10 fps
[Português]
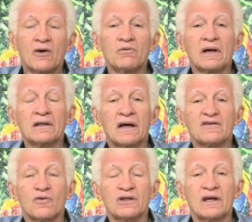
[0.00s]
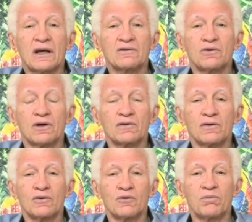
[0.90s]
é uma das coordenadoras
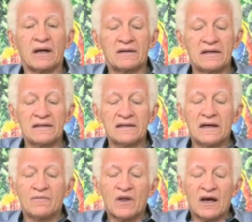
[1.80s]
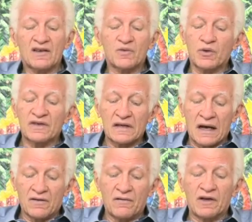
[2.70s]
do Grupo Matiz,
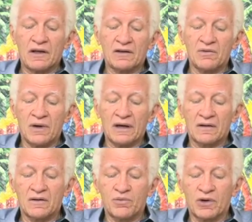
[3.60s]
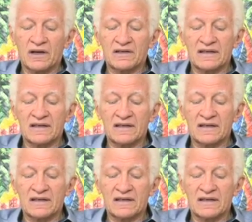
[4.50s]
responsável, evidentemente, por